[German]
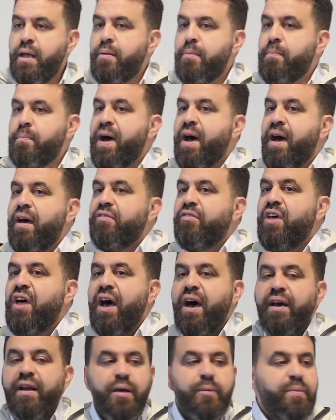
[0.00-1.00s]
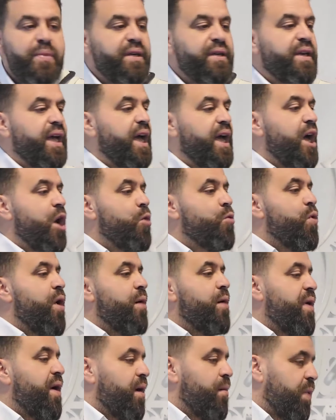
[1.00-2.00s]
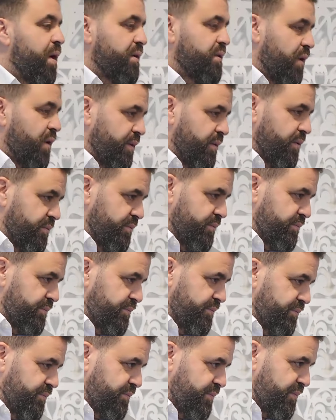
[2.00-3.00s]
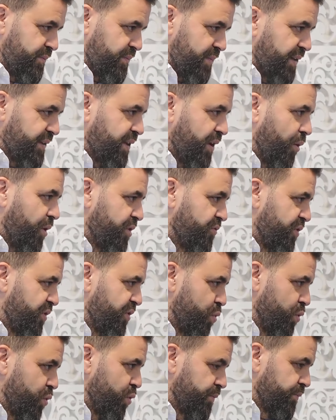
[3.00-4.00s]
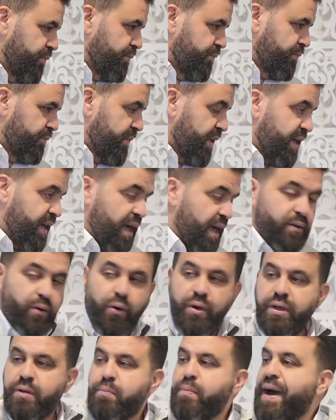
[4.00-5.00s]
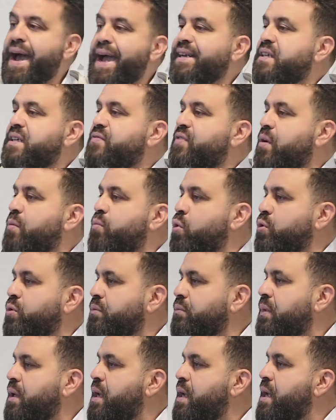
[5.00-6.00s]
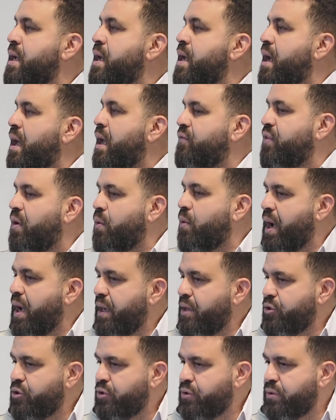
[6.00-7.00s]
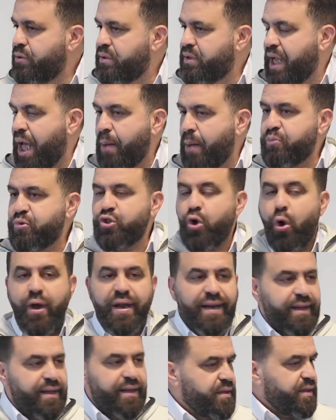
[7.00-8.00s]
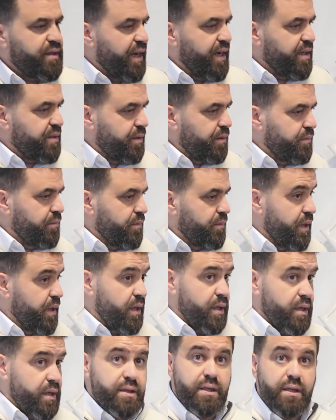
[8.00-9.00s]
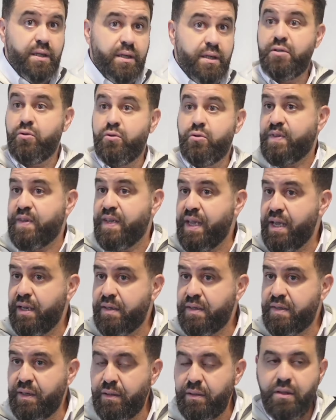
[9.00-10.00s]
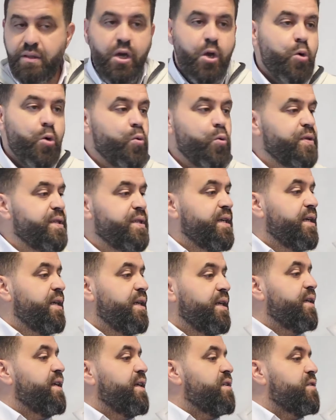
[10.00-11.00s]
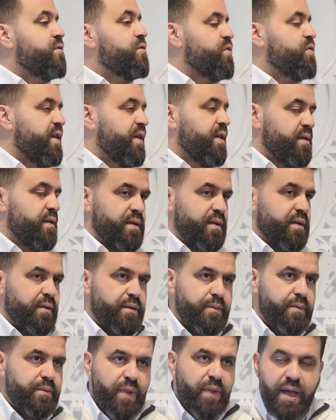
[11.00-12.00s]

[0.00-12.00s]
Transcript: ma zahara minha wa ma batan, hat er euch verboten. Er hat euch beides verboten. Al-Fawahish, die Abscheulichkeiten, die zu sehen sind und die nicht zu sehen sind.